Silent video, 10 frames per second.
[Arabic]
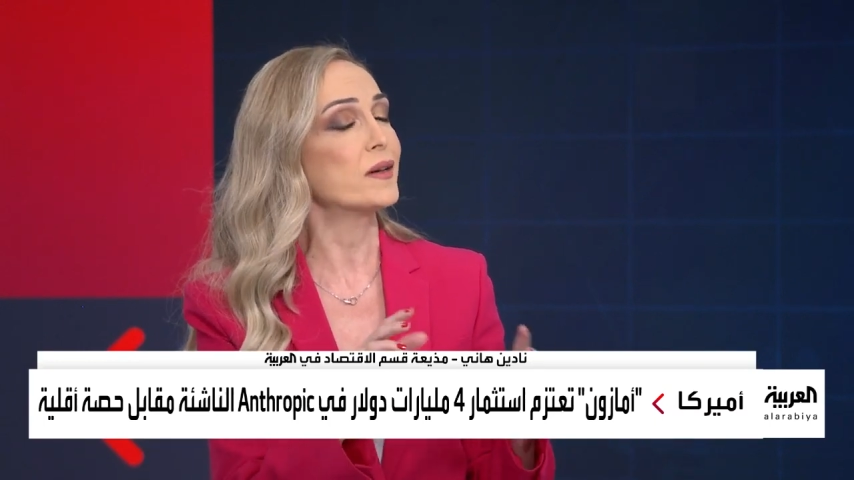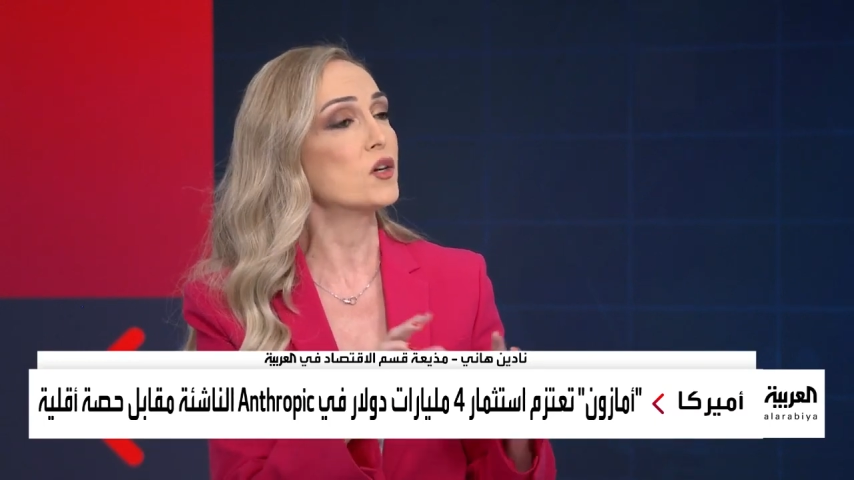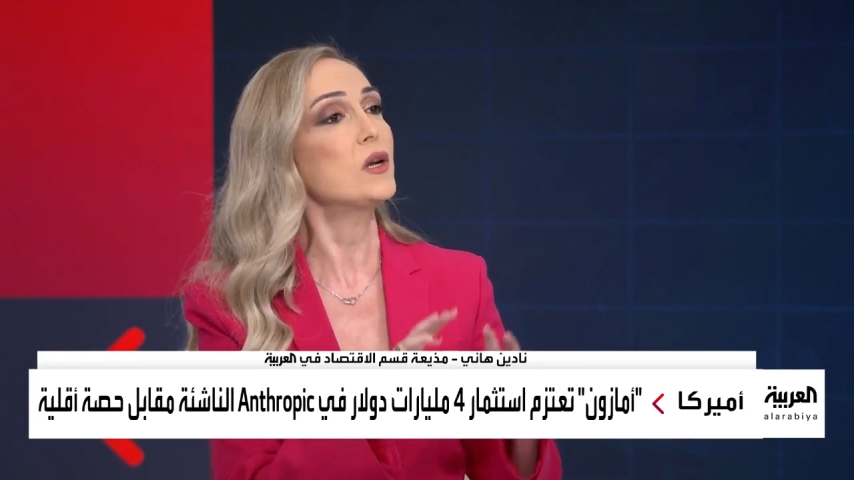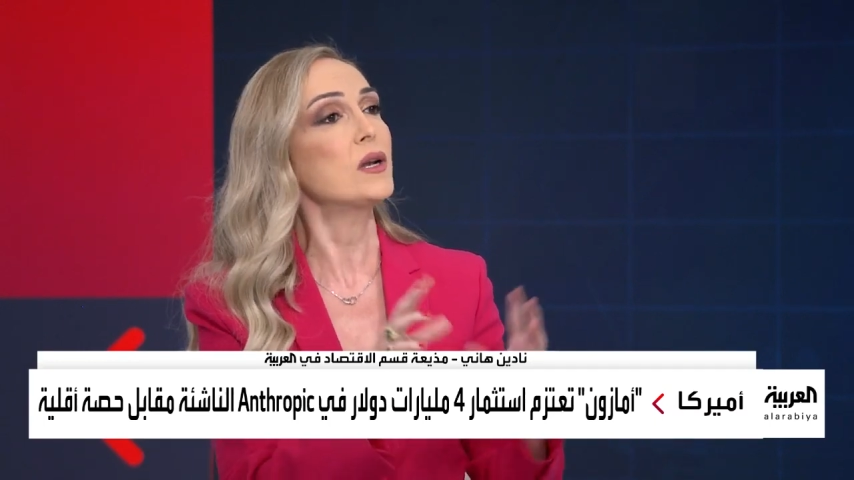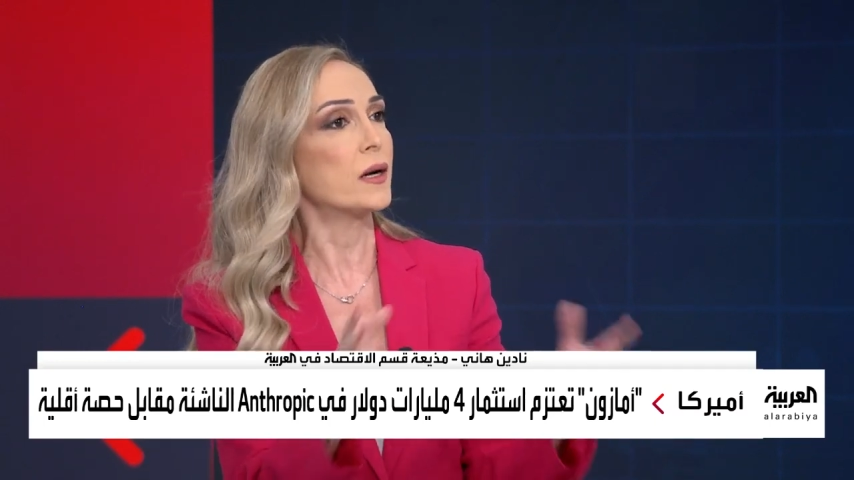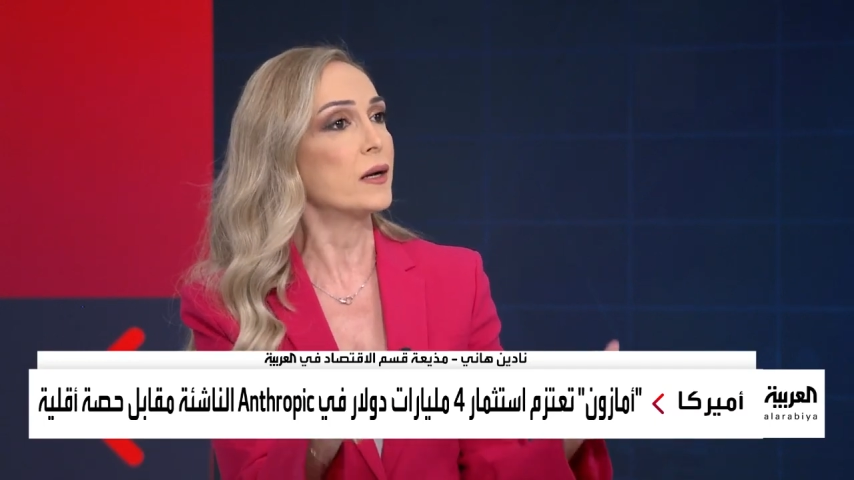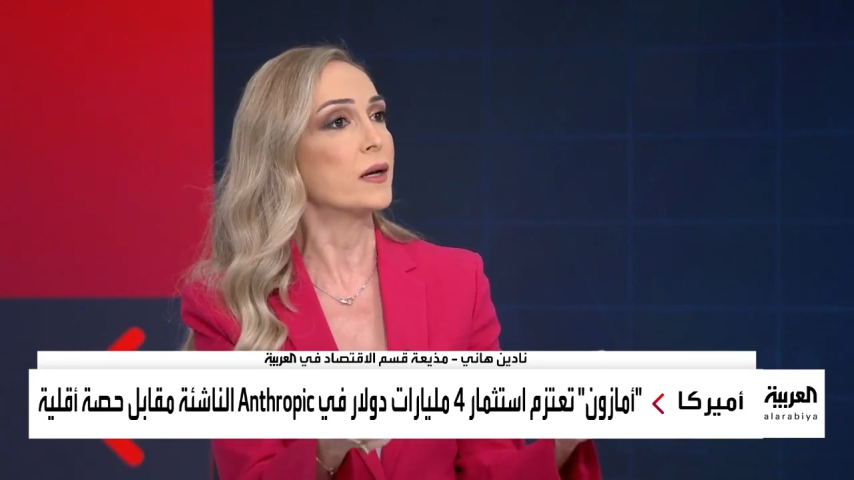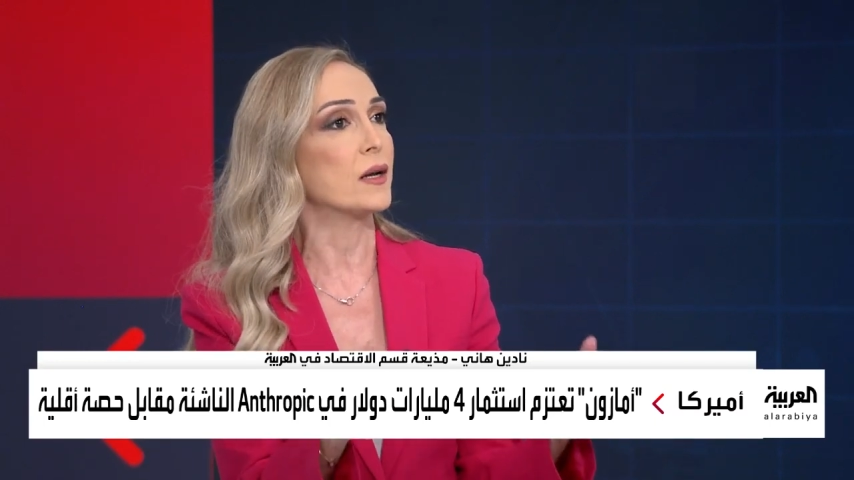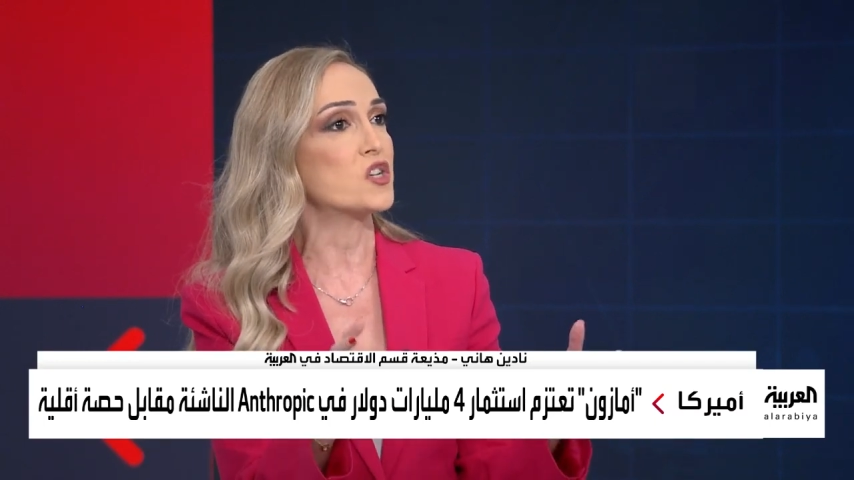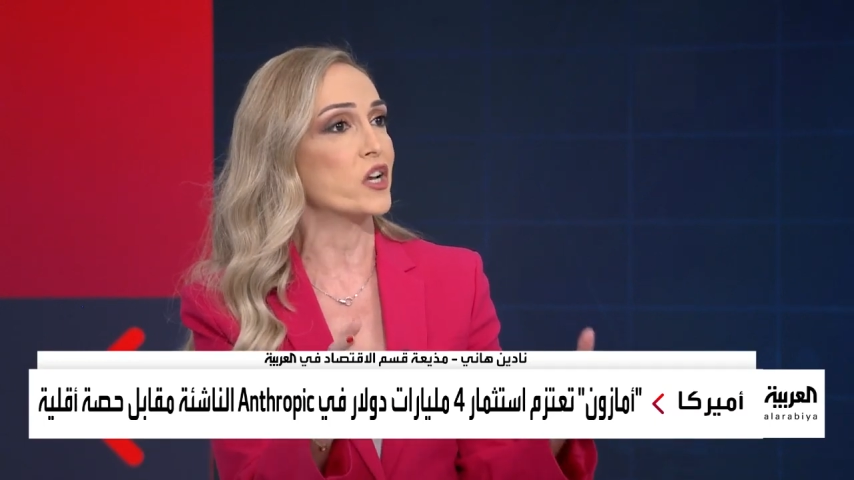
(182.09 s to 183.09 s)

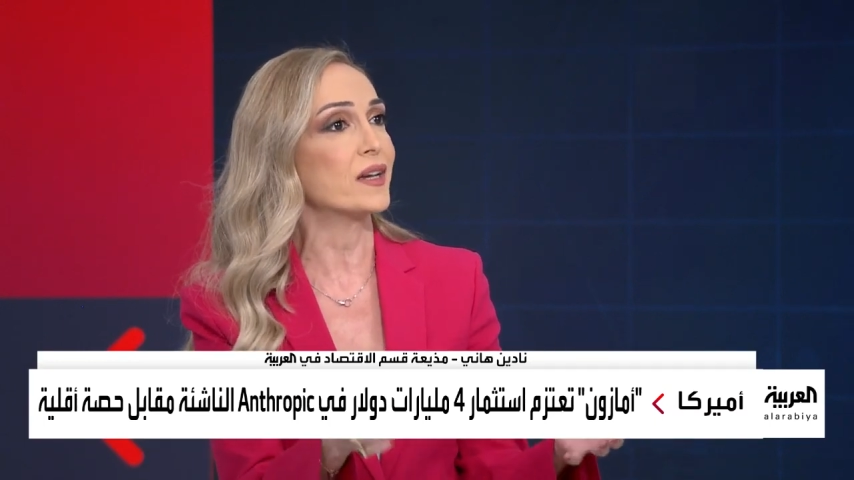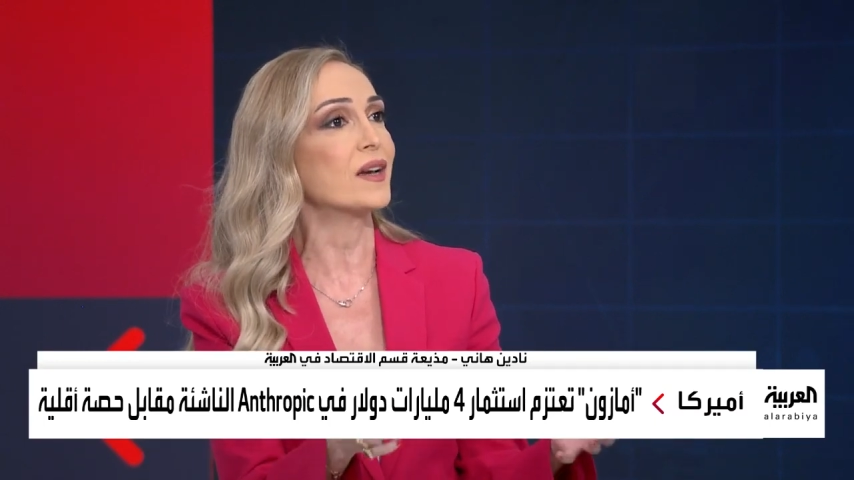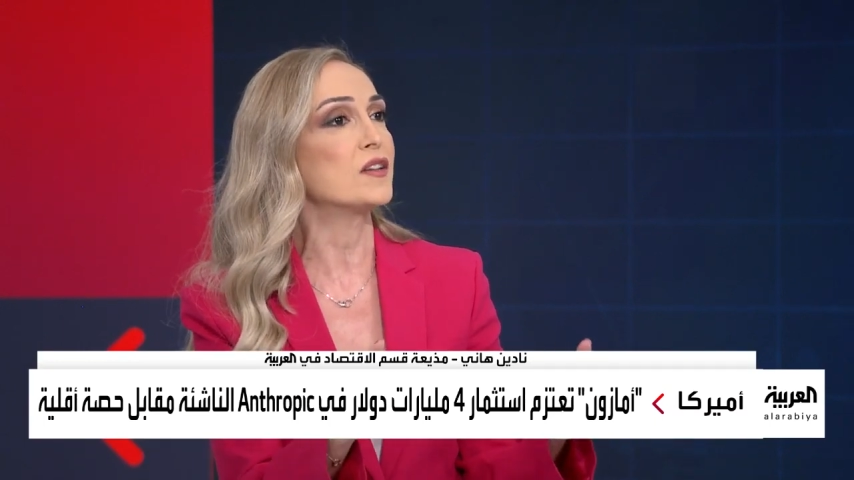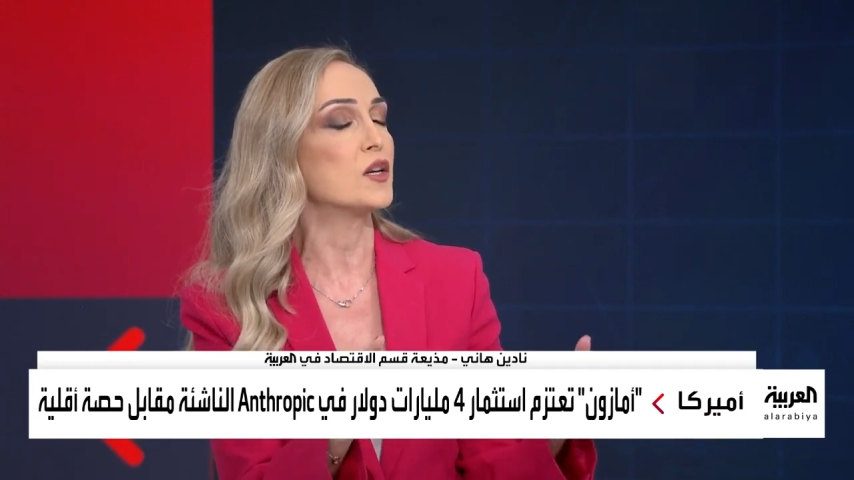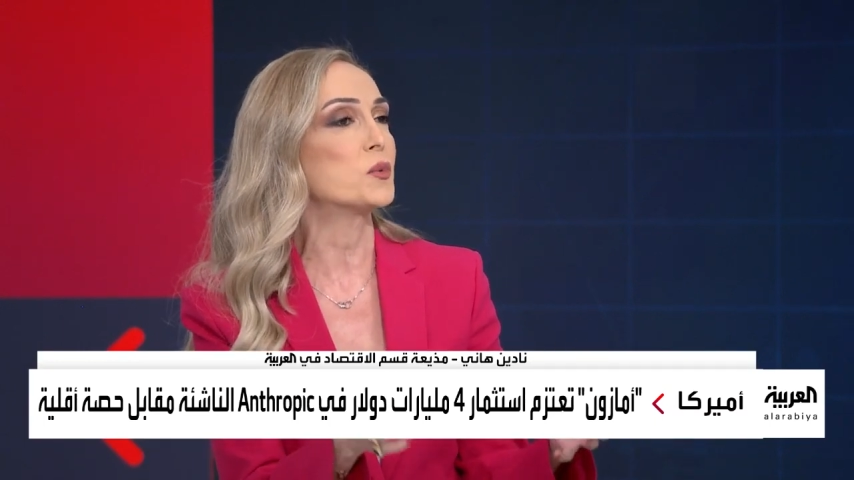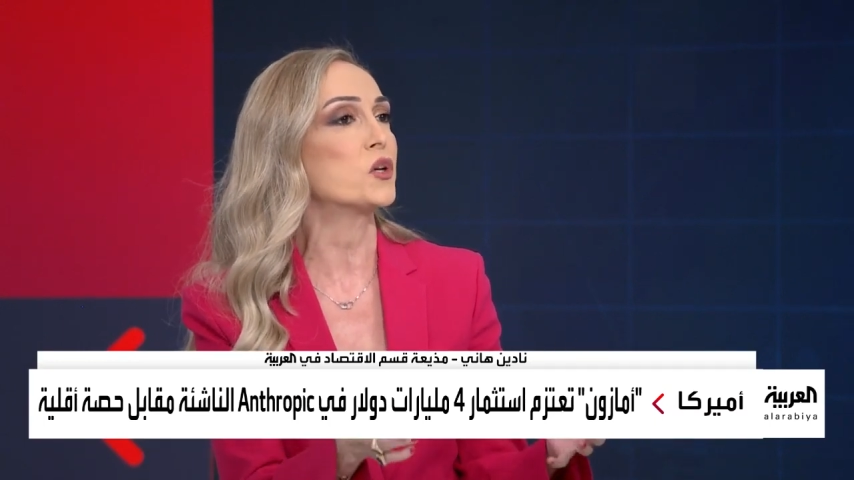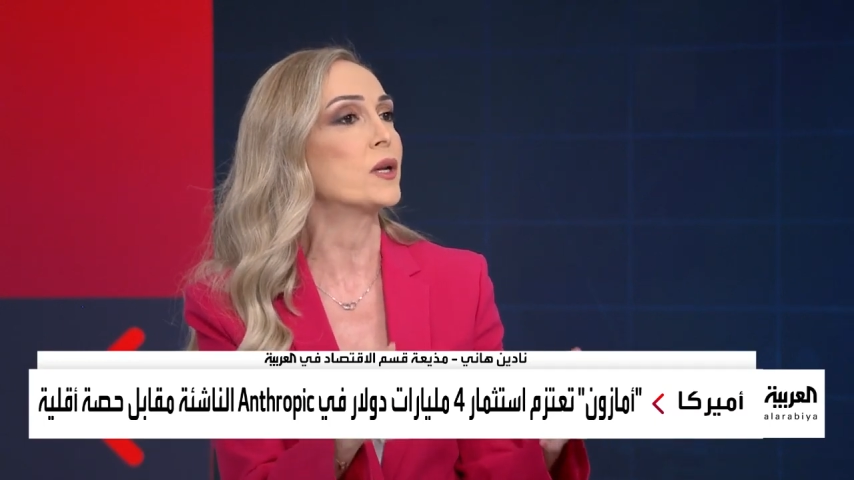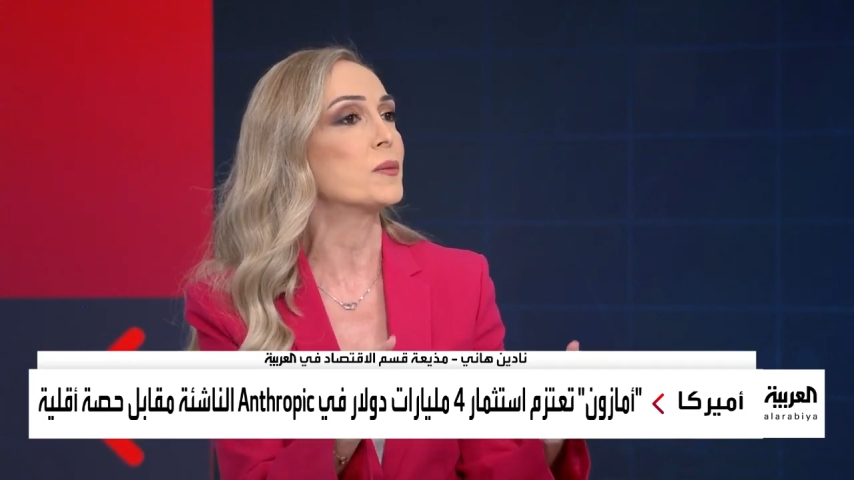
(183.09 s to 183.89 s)
كلها الشركات اللي بتعنى